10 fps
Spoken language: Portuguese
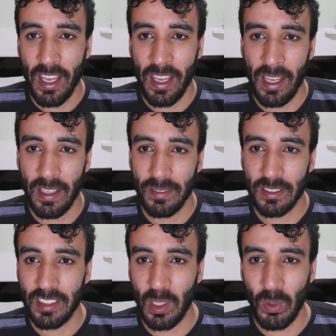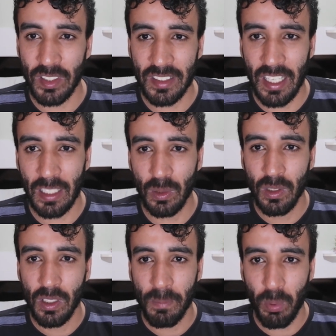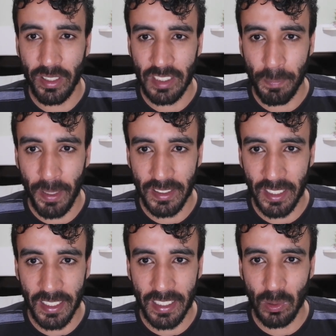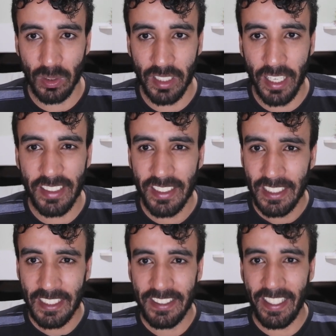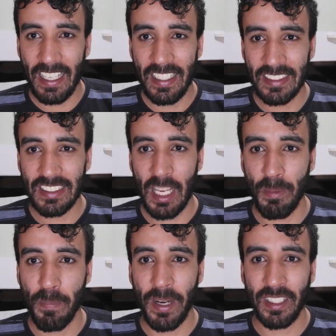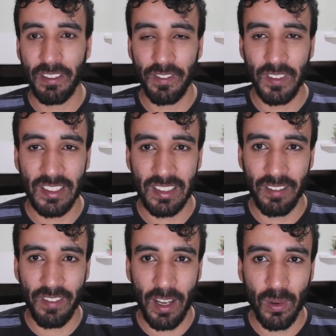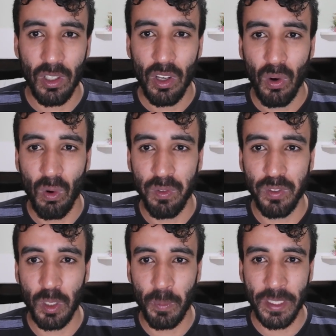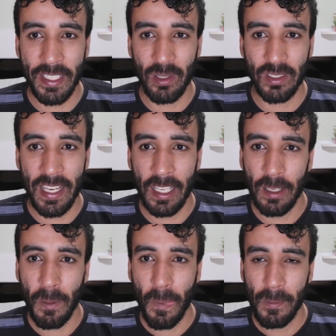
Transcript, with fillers: é, sequestrado por essa parte rica do trem e ela nem sabe para que fins levaram o filho pequeno dela.